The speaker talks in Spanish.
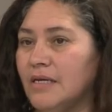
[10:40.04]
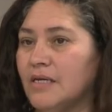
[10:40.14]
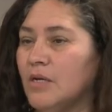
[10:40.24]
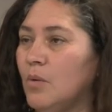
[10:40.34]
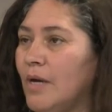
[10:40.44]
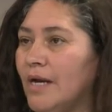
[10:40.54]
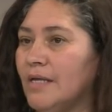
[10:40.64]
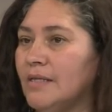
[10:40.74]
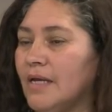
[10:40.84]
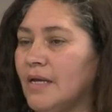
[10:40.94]
regular
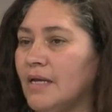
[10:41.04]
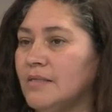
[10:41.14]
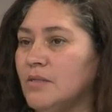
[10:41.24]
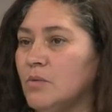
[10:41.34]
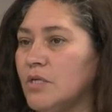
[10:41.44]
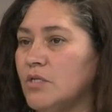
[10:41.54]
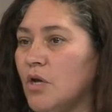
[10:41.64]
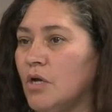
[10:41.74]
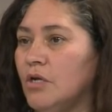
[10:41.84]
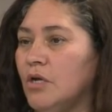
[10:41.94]
esta
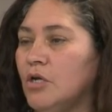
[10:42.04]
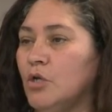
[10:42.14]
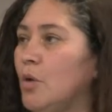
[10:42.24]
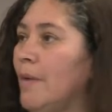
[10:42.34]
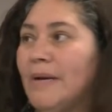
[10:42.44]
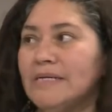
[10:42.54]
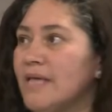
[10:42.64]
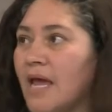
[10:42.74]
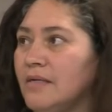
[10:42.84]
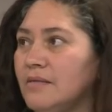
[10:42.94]
situación no no es
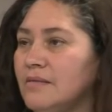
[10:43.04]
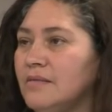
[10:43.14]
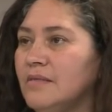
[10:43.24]
parcial